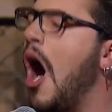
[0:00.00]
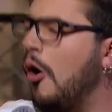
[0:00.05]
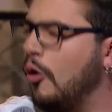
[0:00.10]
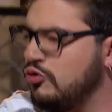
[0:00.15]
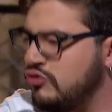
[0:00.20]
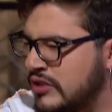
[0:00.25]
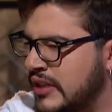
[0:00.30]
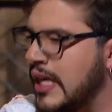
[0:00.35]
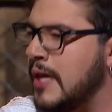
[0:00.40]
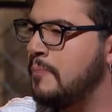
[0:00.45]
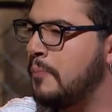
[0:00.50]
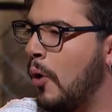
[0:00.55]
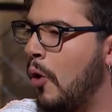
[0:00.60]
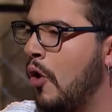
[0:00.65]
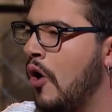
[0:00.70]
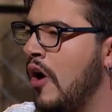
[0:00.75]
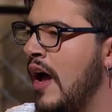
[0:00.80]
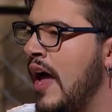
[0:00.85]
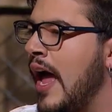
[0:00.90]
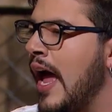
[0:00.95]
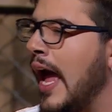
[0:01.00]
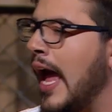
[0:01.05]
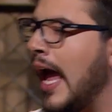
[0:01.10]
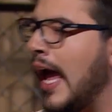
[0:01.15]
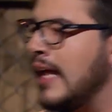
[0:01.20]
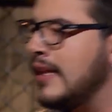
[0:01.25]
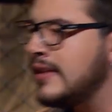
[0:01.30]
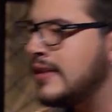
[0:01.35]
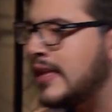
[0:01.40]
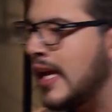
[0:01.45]
A un tipo,
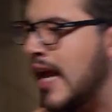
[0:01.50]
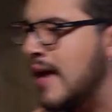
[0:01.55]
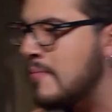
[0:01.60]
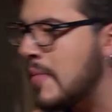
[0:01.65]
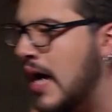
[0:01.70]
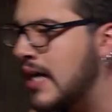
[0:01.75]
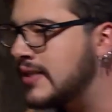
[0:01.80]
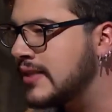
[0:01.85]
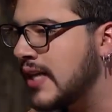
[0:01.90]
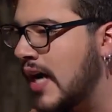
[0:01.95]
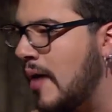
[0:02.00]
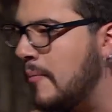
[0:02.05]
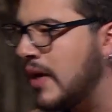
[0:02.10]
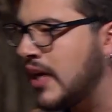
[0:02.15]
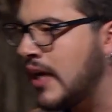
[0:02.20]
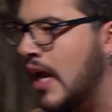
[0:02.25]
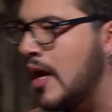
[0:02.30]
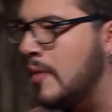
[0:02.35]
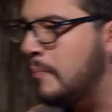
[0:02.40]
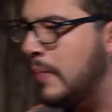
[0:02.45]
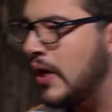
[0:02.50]
entre más gamine el